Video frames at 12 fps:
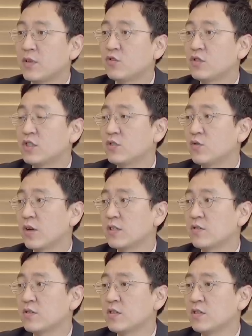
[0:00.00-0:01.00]
B2C
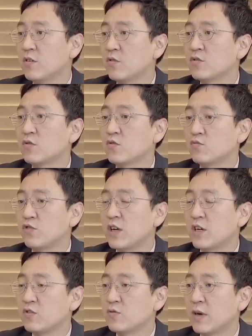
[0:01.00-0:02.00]
쪽에서는 어느 정도
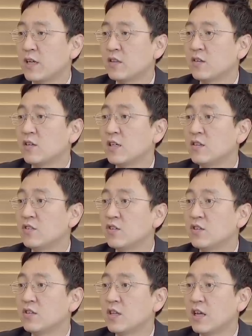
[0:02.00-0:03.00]
물량이 좀 많이 늘긴
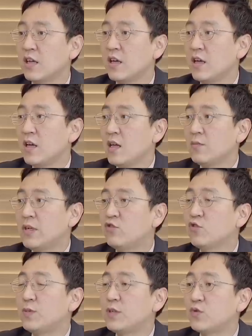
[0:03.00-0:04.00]
늘었는데
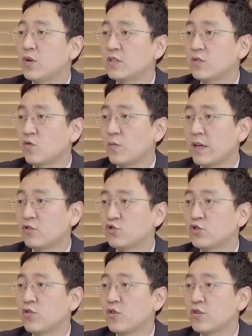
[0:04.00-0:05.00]
B2B 쪽에서는 또 많이
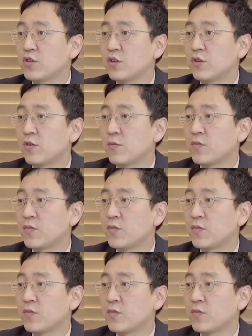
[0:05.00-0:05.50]
줄었거든요.